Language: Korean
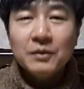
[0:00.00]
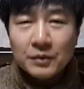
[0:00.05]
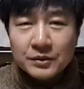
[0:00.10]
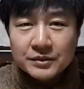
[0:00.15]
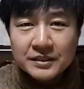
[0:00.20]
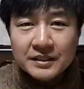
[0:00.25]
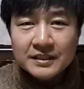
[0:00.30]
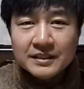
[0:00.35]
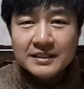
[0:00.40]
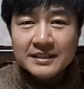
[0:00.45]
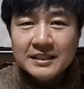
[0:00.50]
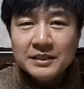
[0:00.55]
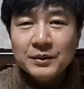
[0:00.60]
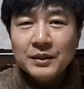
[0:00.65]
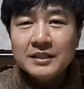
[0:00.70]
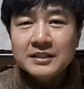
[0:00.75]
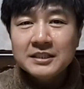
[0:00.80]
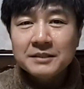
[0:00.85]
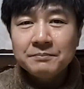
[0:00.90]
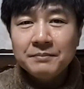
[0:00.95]
오늘 2월
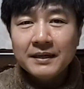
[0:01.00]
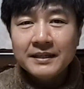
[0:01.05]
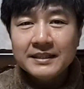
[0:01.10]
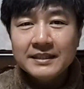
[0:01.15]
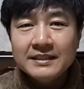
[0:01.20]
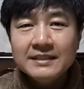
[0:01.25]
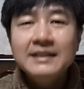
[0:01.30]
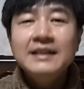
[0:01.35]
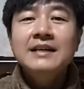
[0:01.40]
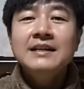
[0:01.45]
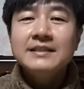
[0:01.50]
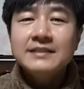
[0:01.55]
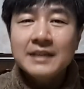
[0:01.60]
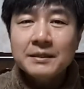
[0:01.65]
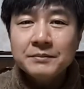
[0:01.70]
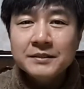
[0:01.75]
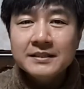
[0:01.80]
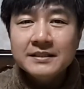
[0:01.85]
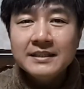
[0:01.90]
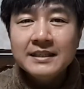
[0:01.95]
18일
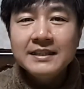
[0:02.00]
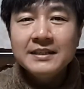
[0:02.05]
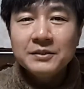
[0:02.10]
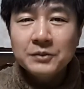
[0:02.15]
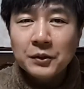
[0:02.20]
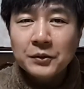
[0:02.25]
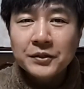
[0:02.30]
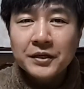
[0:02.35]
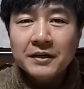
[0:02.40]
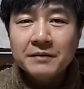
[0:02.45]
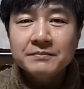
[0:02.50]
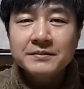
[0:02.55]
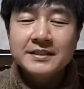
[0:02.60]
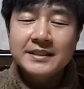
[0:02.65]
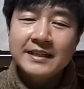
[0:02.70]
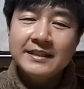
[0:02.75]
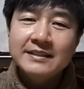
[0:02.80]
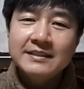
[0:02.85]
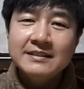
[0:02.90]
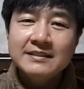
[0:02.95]
세븐틴 도겸
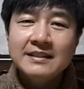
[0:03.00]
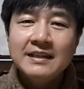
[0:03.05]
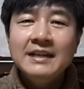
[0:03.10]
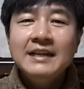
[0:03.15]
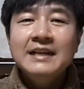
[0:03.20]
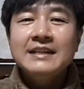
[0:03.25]
생일을